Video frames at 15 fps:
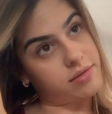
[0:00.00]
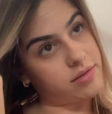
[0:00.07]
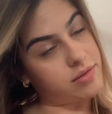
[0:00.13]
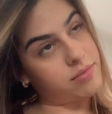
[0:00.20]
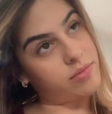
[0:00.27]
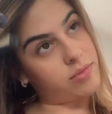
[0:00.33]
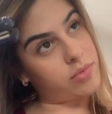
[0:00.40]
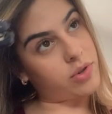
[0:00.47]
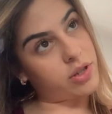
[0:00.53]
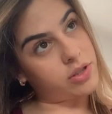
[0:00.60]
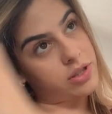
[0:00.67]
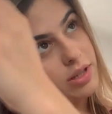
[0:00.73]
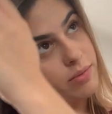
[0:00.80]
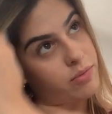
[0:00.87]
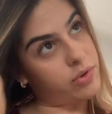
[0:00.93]
Não
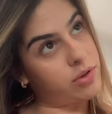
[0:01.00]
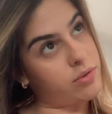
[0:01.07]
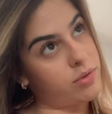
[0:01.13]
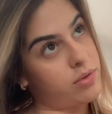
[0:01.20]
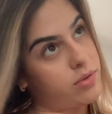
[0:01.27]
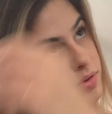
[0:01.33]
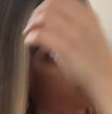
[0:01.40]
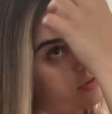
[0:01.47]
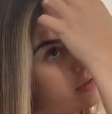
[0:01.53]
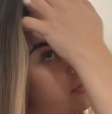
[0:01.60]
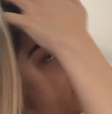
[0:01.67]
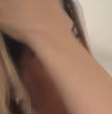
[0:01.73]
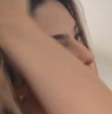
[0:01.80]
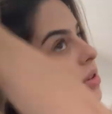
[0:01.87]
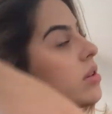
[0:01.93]
gosto tá muito,
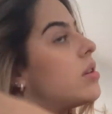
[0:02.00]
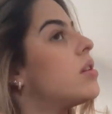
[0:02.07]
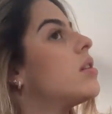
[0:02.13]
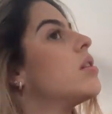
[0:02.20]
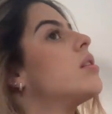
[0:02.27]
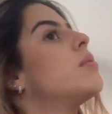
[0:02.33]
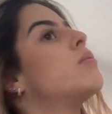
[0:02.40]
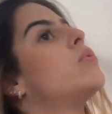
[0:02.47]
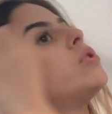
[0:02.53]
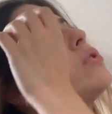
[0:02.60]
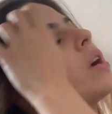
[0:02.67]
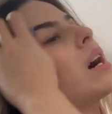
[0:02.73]
muito